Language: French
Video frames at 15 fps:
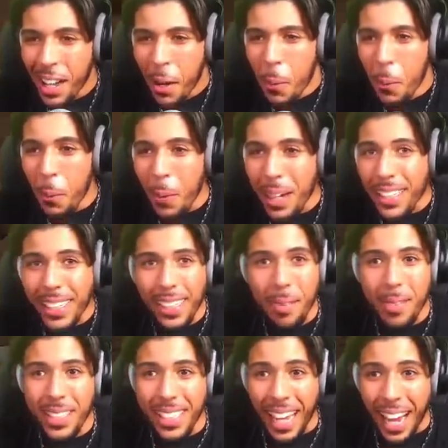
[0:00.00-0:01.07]
What les
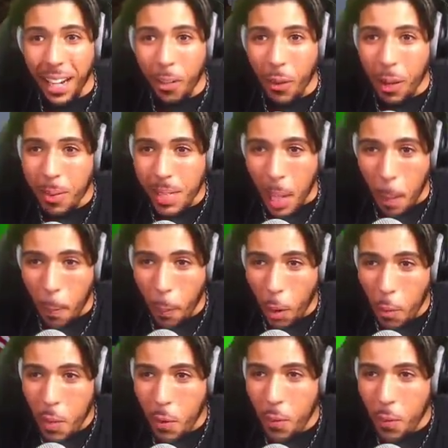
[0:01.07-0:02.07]
amis c'est incroyable c'est la première